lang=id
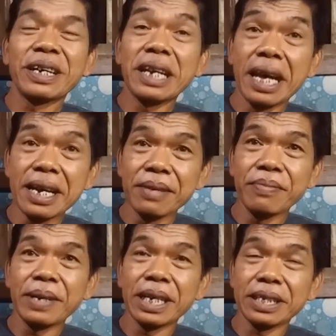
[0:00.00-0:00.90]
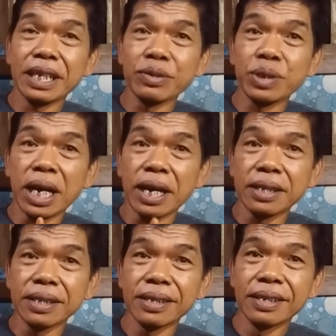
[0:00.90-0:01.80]
kelak pada satu
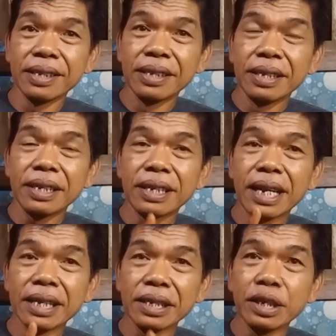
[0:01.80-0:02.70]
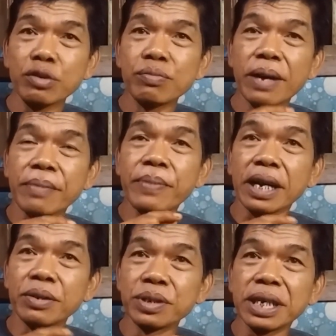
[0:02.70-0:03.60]
saat nanti umah
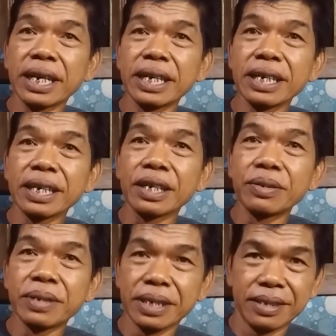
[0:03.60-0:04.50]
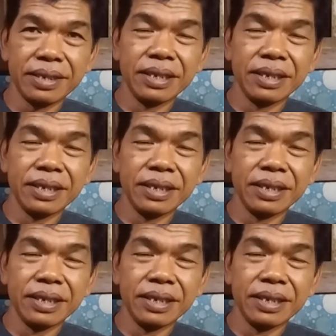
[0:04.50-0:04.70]
bagus garing nenggoni